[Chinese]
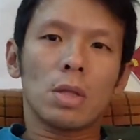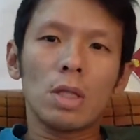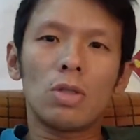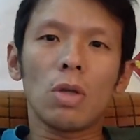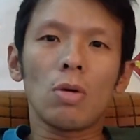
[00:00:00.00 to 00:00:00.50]

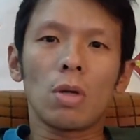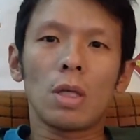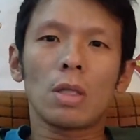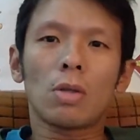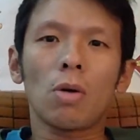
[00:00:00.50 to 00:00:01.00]
跟中
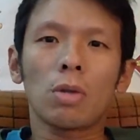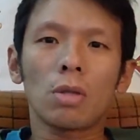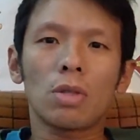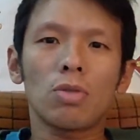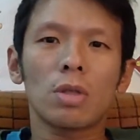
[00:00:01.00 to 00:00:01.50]
国人的共
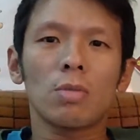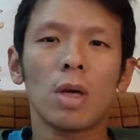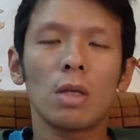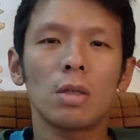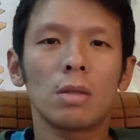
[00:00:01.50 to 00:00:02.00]
通之处什
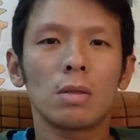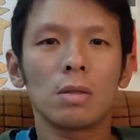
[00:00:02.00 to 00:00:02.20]
么？